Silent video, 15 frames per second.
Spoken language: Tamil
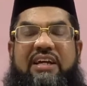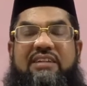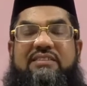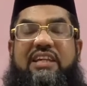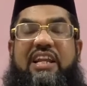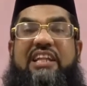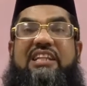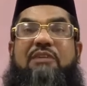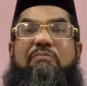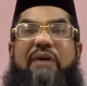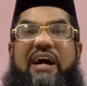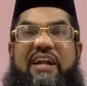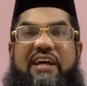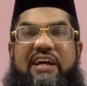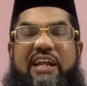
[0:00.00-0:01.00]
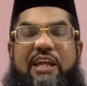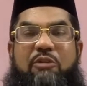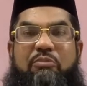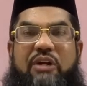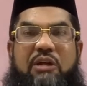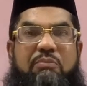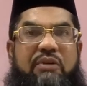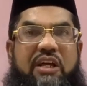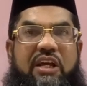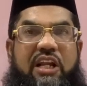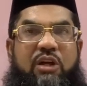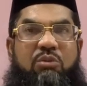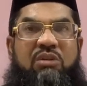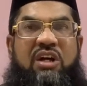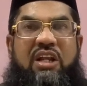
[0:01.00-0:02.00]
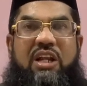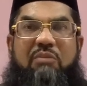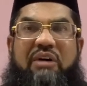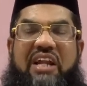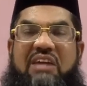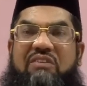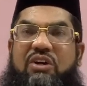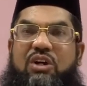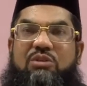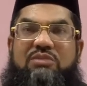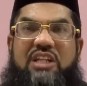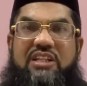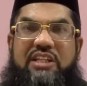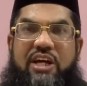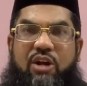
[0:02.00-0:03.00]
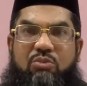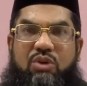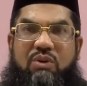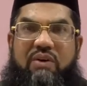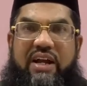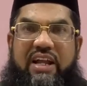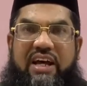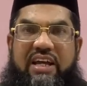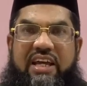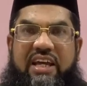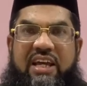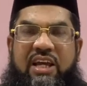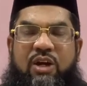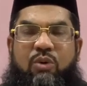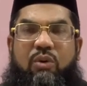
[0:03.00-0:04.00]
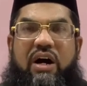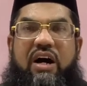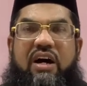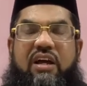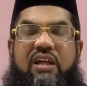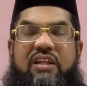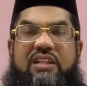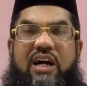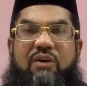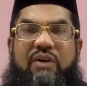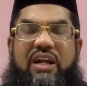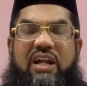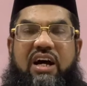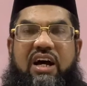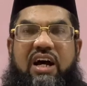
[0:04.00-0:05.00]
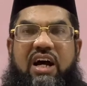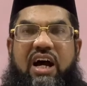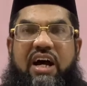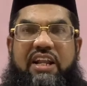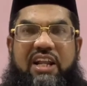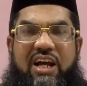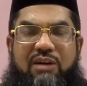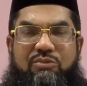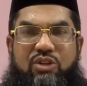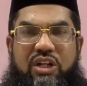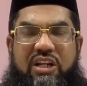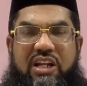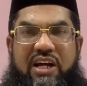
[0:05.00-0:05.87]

சிறந்த பாடங்களையும் படிப்பினைகளையும் நம் அனைவருக்கும் தந்து அருள் புரிவானாக வாக்கு தாவானா அனில் அஹமதுல்லா